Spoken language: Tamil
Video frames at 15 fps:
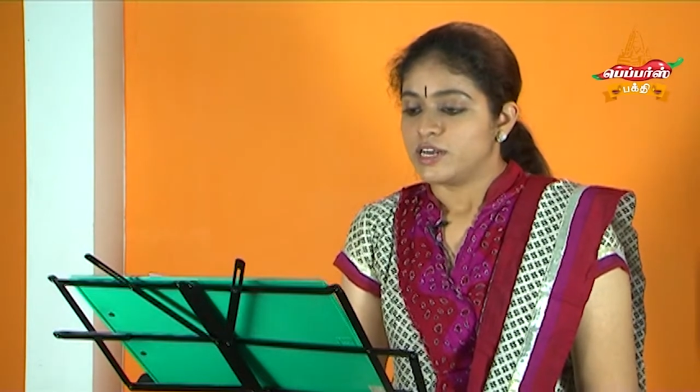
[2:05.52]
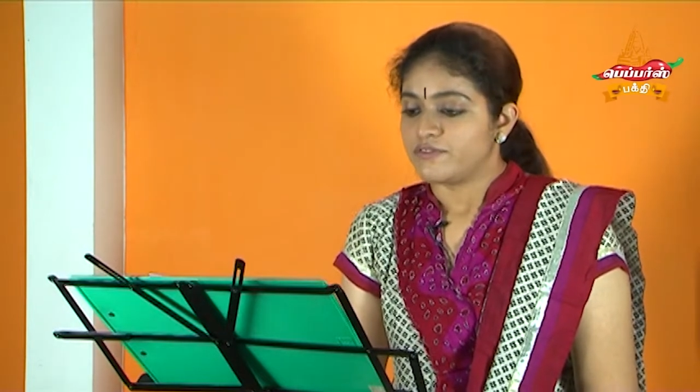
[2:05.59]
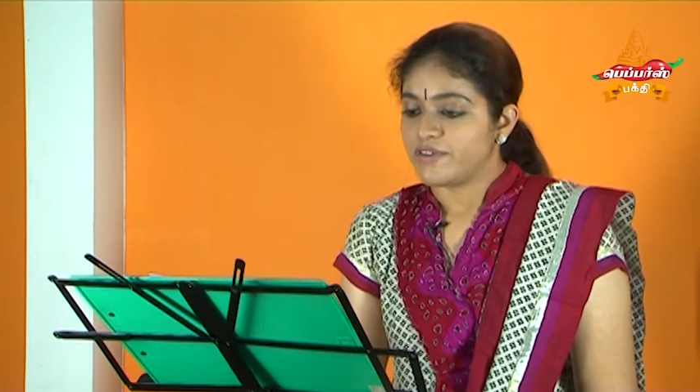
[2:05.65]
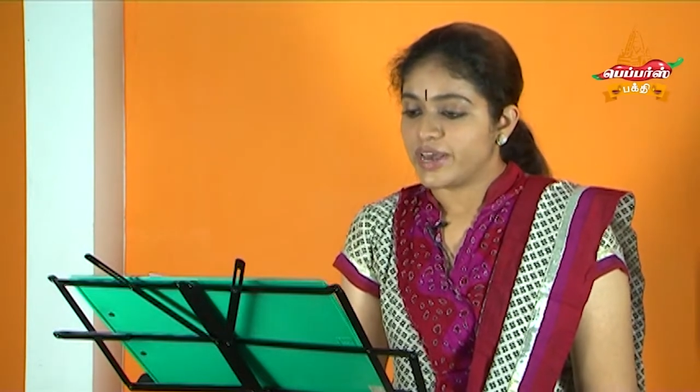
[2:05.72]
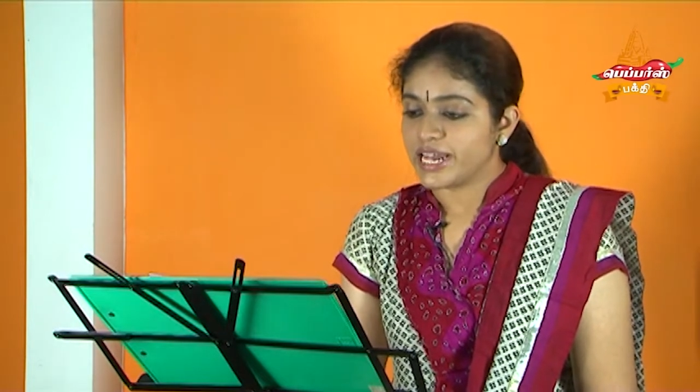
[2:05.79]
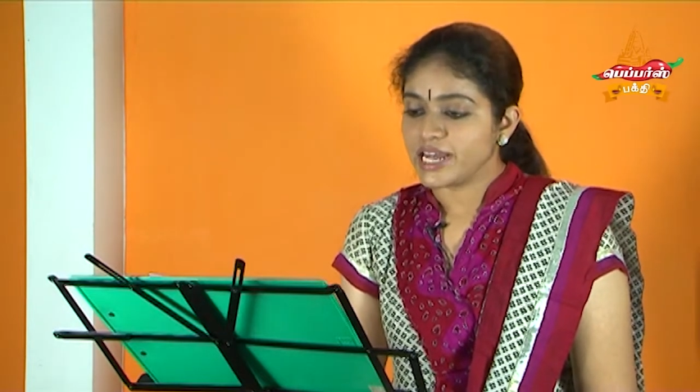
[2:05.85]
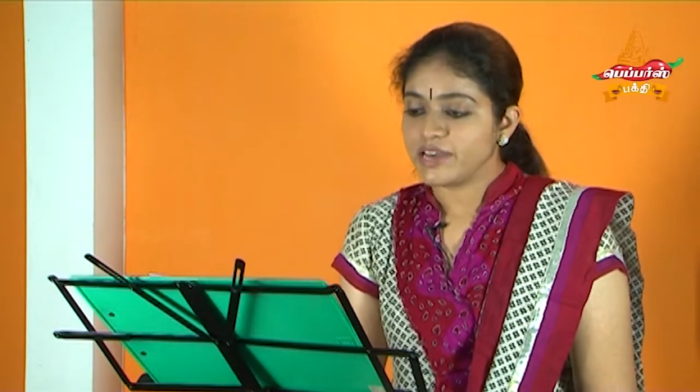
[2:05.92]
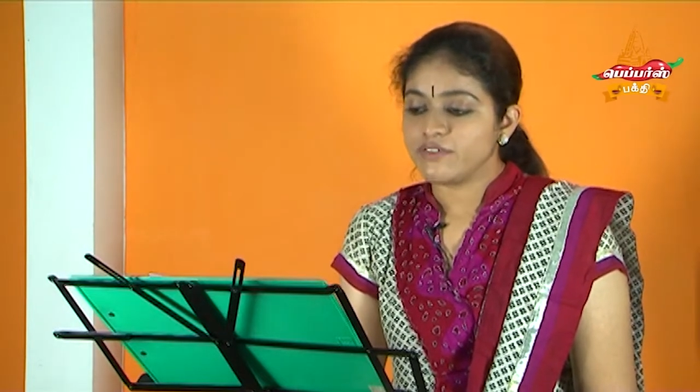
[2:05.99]

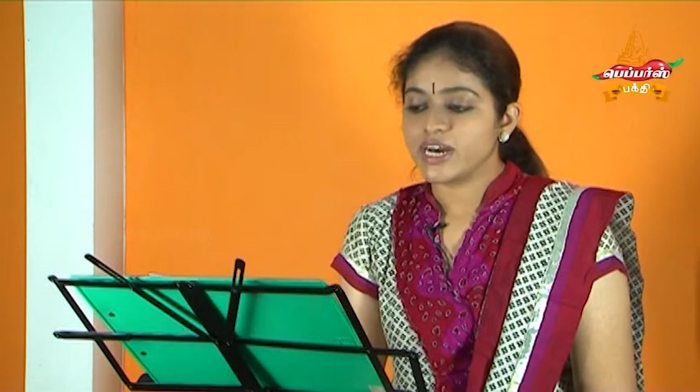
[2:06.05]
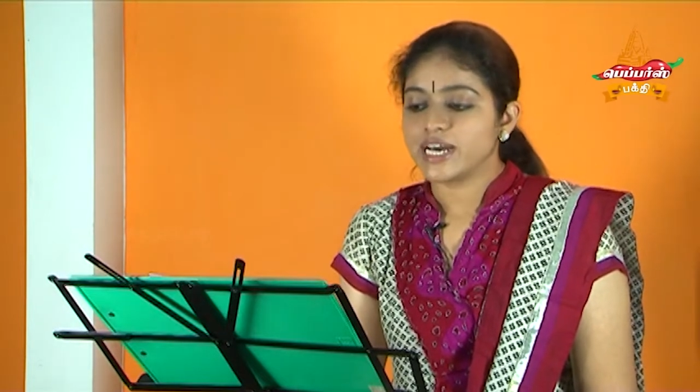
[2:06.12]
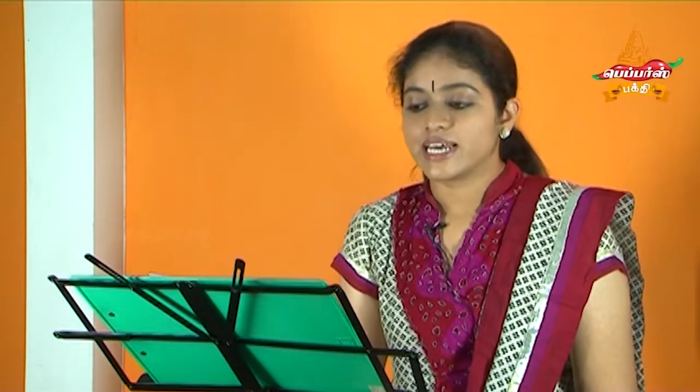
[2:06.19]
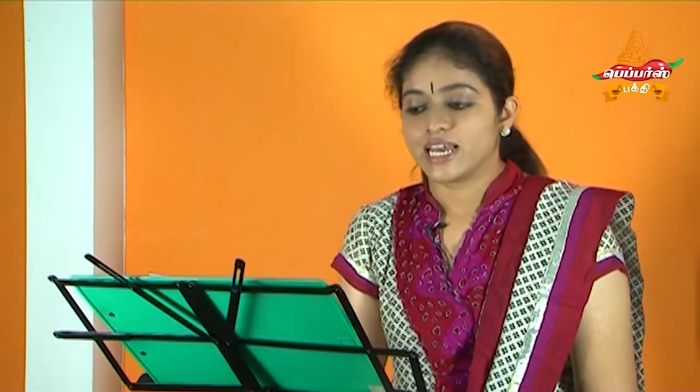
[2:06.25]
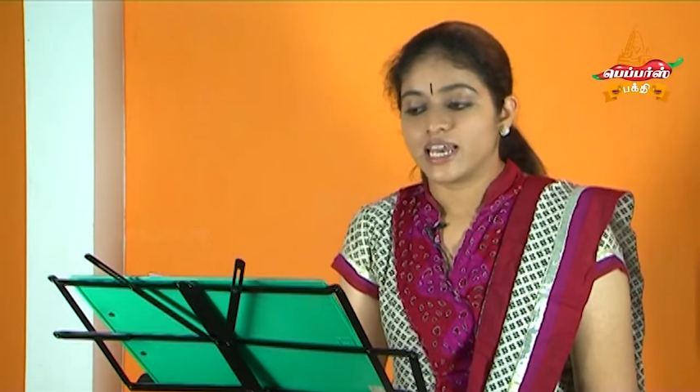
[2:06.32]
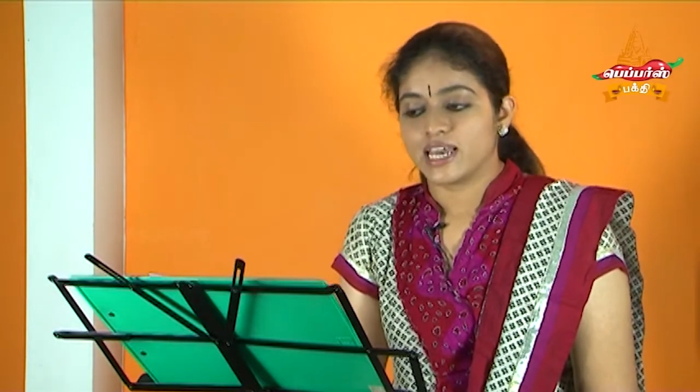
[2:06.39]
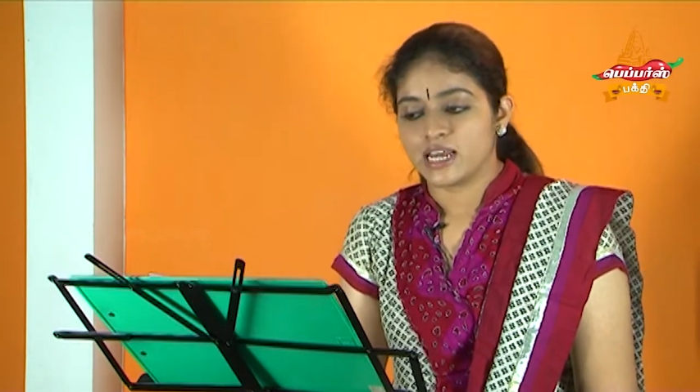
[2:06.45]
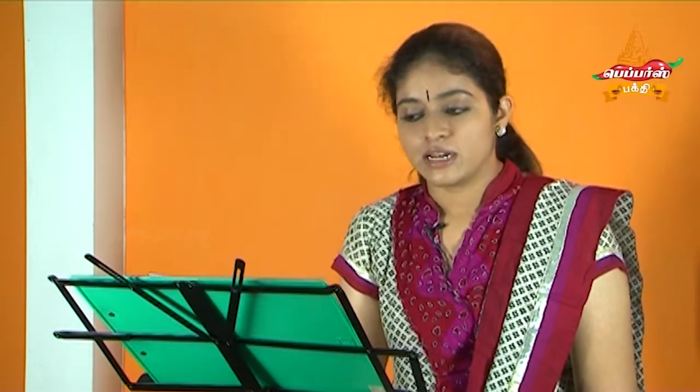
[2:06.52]

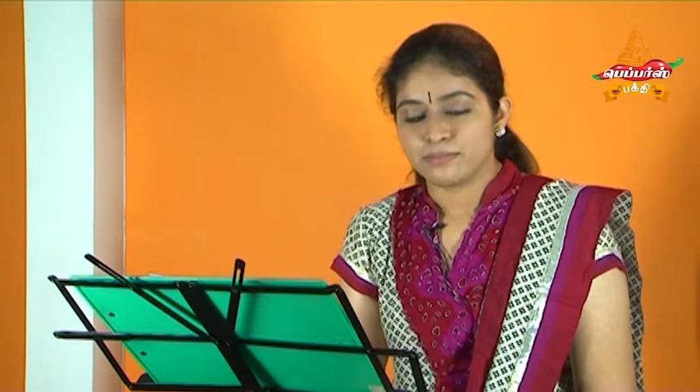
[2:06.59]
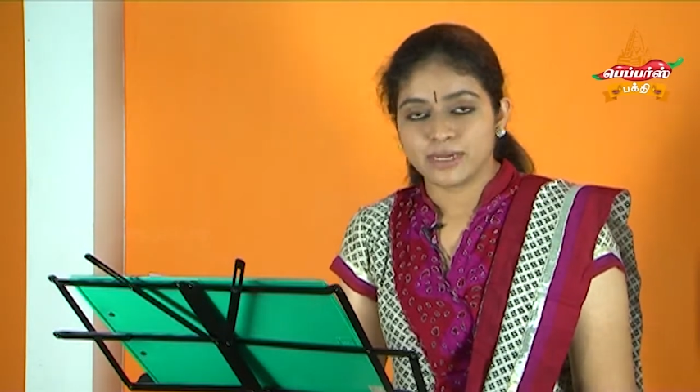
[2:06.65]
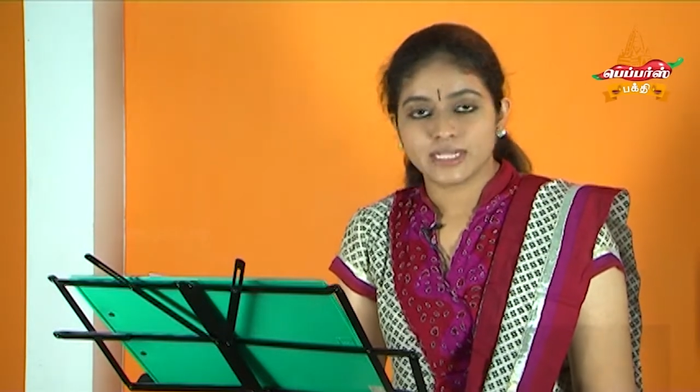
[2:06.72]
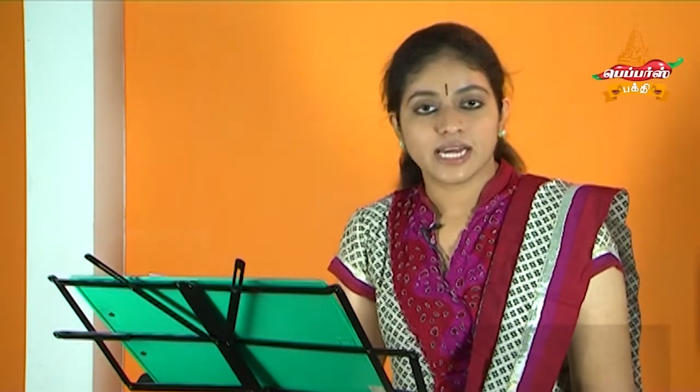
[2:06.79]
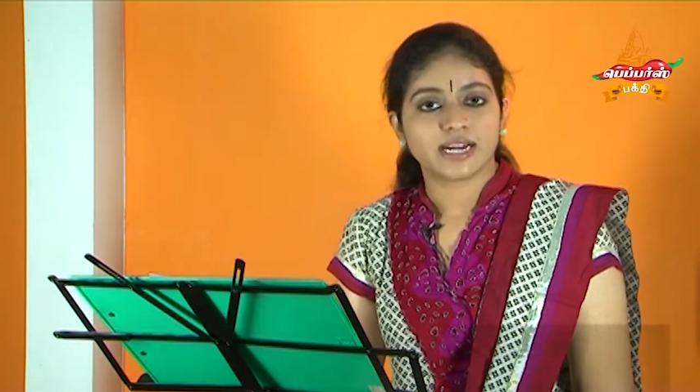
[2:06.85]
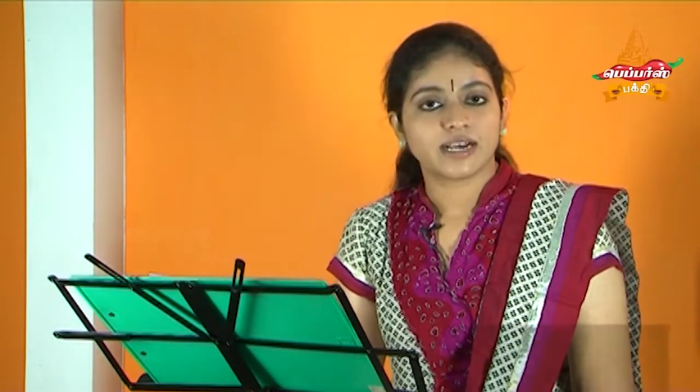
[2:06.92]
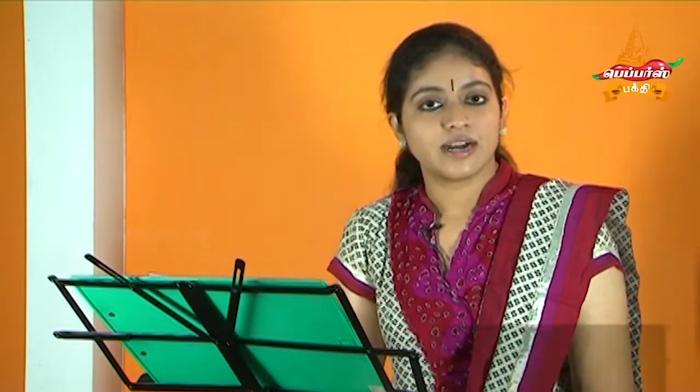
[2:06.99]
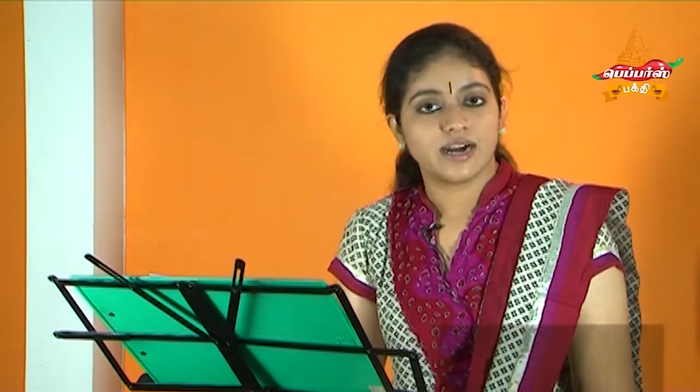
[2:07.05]
வெறிவாய்
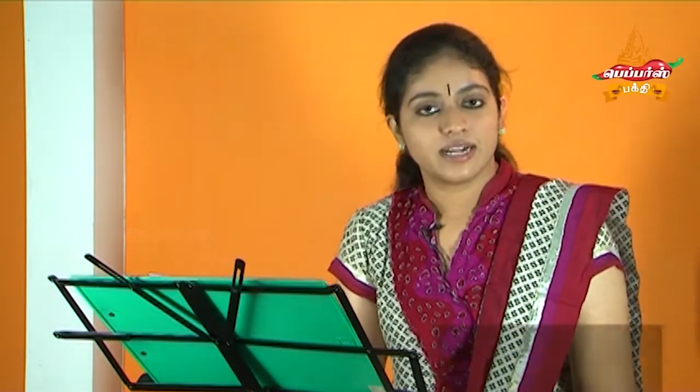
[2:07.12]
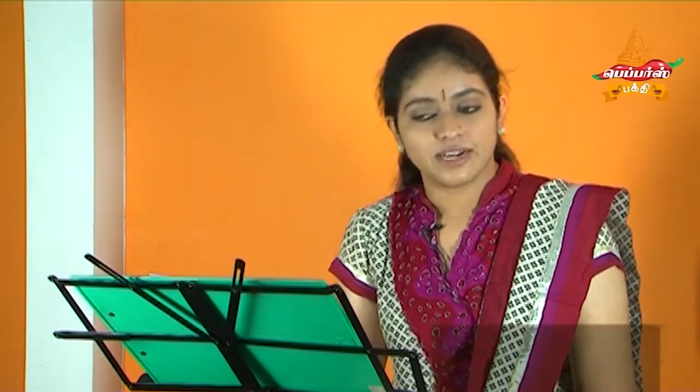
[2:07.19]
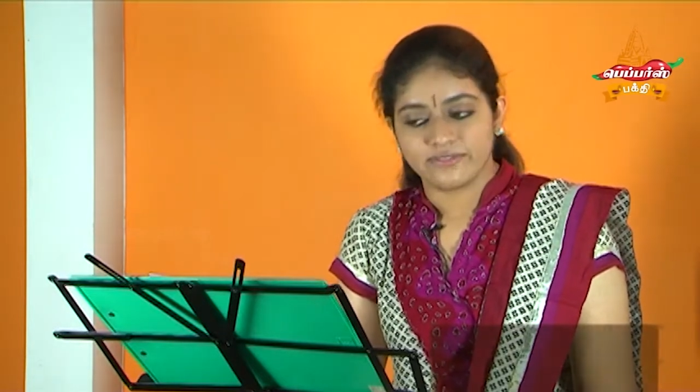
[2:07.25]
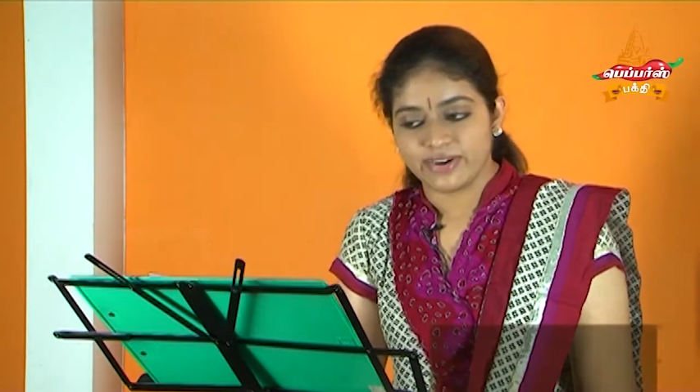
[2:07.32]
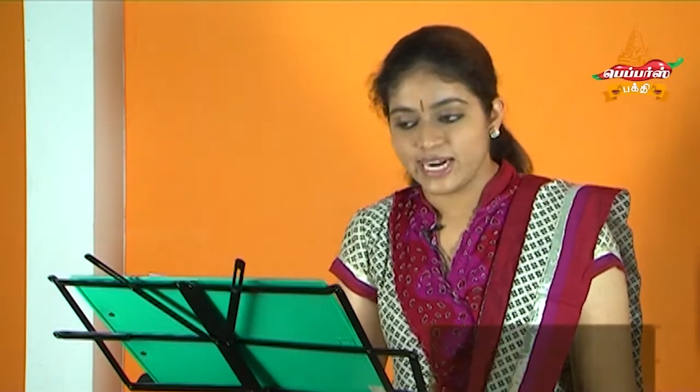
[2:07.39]
என்பதற்கான